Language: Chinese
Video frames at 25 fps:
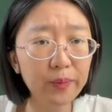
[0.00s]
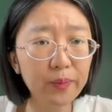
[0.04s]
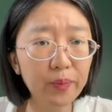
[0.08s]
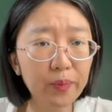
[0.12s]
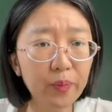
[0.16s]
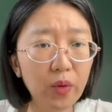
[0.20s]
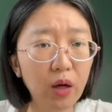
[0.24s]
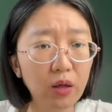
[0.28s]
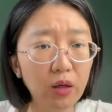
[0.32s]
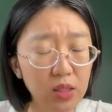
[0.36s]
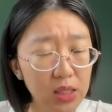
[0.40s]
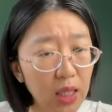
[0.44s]

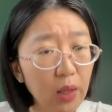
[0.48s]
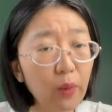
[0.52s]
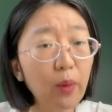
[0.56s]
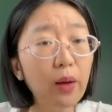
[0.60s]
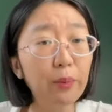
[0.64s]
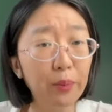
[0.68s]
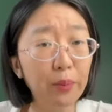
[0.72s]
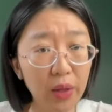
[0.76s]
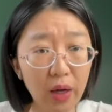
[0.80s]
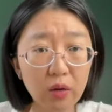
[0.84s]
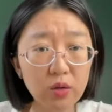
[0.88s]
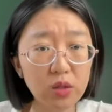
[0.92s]
啊，千
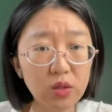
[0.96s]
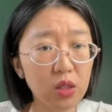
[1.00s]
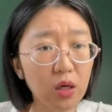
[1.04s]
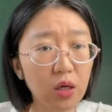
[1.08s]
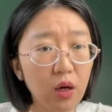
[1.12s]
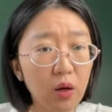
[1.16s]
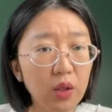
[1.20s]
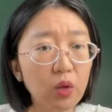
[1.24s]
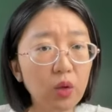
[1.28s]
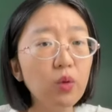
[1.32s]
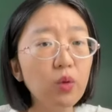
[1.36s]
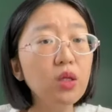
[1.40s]
万不要交，
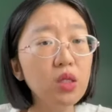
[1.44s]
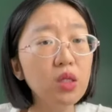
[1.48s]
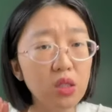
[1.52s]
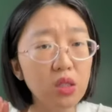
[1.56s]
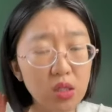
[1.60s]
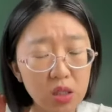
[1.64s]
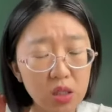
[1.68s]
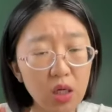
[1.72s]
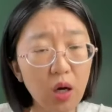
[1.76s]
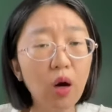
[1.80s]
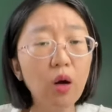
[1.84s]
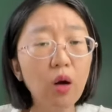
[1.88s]
因为你
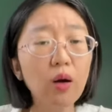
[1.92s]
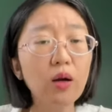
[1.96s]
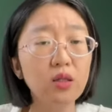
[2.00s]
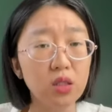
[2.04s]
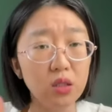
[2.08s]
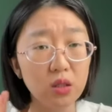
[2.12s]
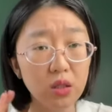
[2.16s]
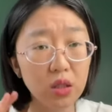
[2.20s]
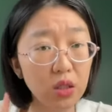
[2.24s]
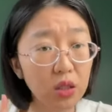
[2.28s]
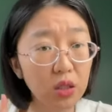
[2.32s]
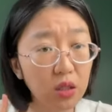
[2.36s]
交了是
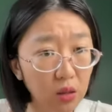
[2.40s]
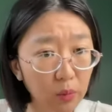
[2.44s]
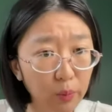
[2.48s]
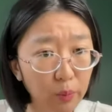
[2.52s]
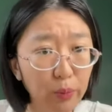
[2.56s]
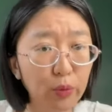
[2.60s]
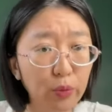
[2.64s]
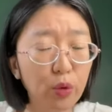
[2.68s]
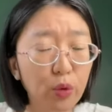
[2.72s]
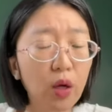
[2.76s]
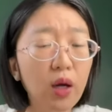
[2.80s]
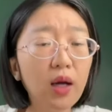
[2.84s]
第一
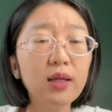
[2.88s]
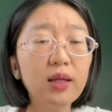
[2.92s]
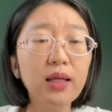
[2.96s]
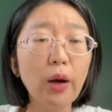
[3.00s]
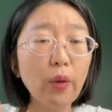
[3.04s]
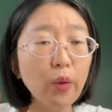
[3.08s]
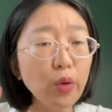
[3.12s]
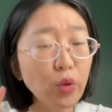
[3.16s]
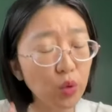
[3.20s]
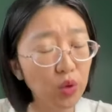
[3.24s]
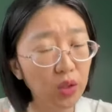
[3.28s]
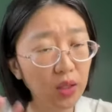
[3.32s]
步，它
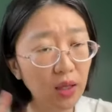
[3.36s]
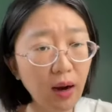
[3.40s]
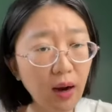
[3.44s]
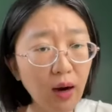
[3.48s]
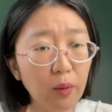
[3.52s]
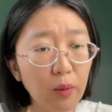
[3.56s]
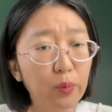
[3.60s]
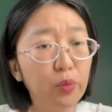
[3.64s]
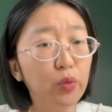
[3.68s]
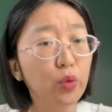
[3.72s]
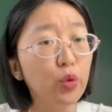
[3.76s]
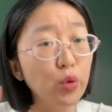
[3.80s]
会有第二
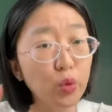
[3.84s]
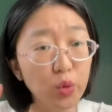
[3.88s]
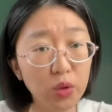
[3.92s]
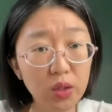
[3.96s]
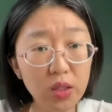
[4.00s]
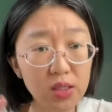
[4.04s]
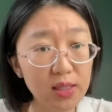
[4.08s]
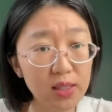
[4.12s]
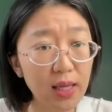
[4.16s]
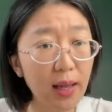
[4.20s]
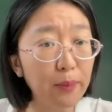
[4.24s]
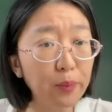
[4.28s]
步，会有第
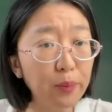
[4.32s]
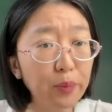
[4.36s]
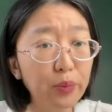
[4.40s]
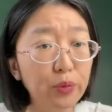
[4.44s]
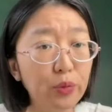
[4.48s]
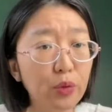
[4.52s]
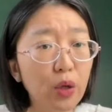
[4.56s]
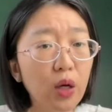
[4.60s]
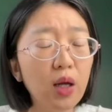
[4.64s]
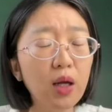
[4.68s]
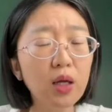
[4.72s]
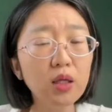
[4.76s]
三
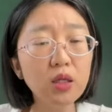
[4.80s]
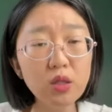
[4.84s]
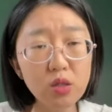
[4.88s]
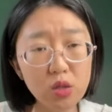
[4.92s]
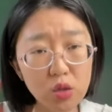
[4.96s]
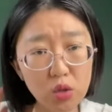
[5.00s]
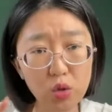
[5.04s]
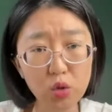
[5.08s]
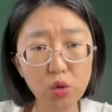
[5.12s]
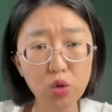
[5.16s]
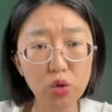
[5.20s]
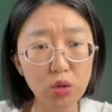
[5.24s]
步。你
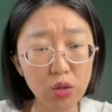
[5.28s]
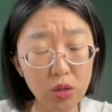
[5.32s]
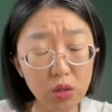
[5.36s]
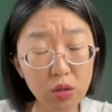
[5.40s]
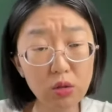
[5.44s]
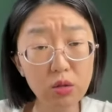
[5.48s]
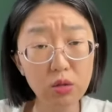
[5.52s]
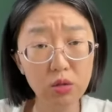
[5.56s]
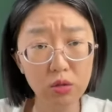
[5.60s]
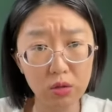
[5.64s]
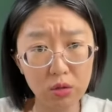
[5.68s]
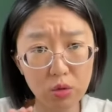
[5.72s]
你你
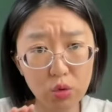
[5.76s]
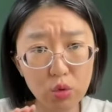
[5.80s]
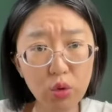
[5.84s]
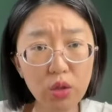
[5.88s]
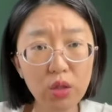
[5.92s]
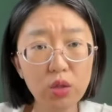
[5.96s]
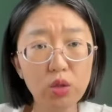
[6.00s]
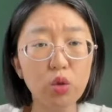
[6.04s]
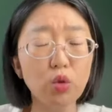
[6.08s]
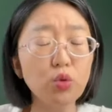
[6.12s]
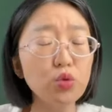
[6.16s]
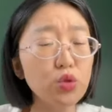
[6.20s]
最
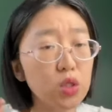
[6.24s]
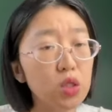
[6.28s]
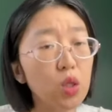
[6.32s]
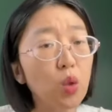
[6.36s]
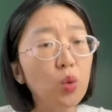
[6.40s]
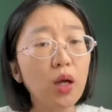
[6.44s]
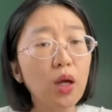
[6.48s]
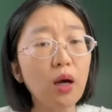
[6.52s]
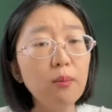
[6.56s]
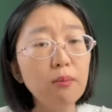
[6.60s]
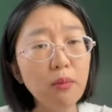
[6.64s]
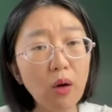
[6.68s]
终走
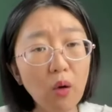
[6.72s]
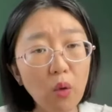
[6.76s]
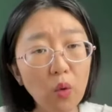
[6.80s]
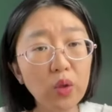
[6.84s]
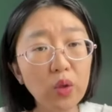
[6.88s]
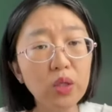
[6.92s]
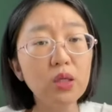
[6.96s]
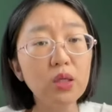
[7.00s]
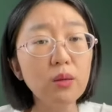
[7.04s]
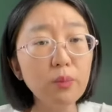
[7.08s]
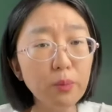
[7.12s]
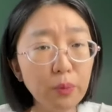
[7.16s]
到某
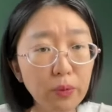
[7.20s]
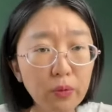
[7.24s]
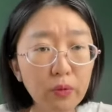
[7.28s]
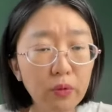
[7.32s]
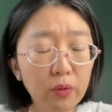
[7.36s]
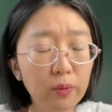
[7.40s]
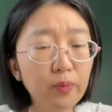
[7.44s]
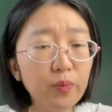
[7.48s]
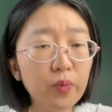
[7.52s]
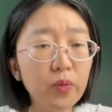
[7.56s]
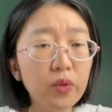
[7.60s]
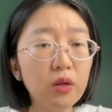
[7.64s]
一步，
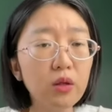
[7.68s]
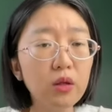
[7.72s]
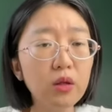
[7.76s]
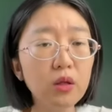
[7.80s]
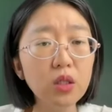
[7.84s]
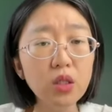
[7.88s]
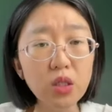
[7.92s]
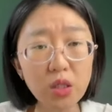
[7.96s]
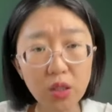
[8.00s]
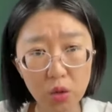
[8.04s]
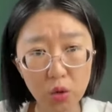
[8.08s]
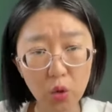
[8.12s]

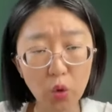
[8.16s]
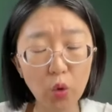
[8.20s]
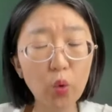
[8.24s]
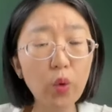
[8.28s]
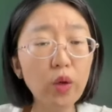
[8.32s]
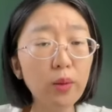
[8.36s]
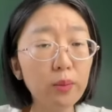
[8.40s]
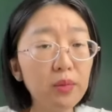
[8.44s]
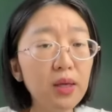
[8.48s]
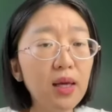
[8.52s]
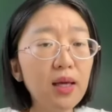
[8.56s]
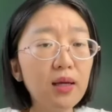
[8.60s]
你就会
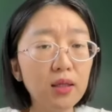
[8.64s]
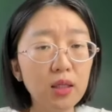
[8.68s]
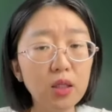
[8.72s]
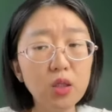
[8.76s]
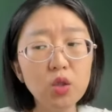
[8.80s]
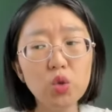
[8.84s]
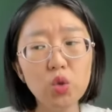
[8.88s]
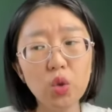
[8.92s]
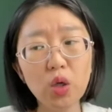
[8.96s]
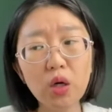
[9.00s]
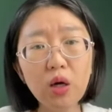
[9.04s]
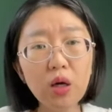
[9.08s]
面临
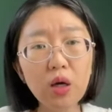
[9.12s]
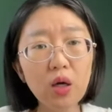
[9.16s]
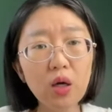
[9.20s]
说，